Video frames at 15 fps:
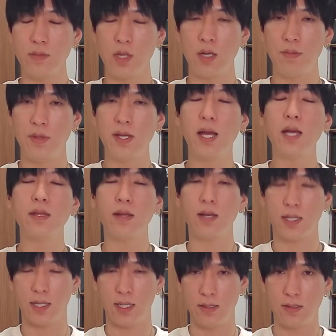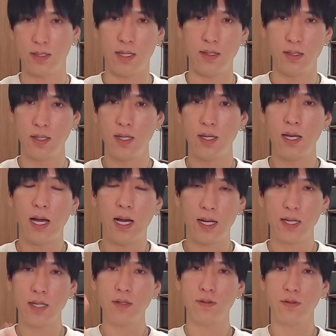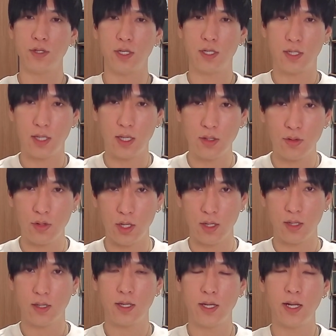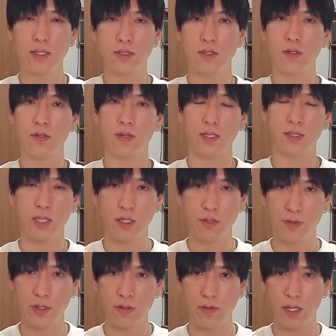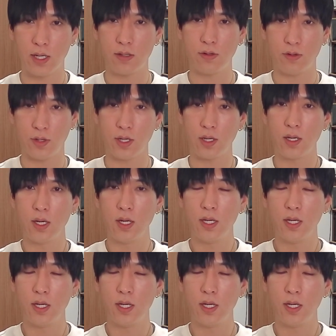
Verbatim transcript: 見方は簡単。上がると日経有利、下落すると S&P500 有利、